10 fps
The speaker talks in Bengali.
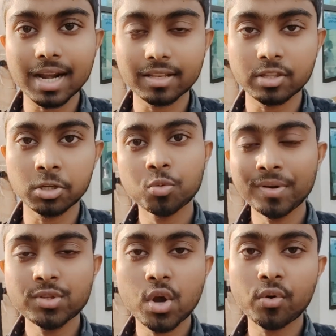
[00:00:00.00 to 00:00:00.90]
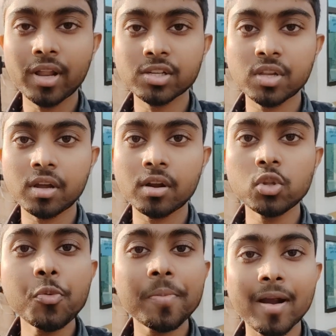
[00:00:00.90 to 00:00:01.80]
কাটতে হবে মানে যখনই আসো না কারণ
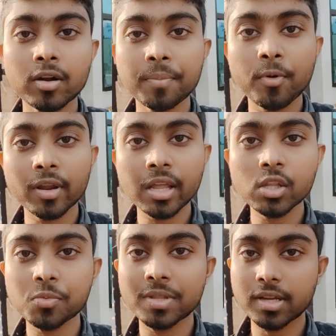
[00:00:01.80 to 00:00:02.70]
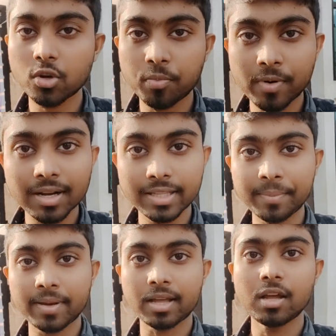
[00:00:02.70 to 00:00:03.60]
দুপুর বারোটার পর কিন্তু তোমাদেরকে কুপনটা
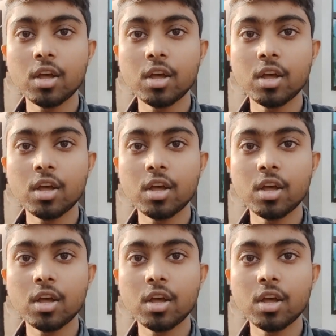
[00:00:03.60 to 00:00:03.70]
দেবে না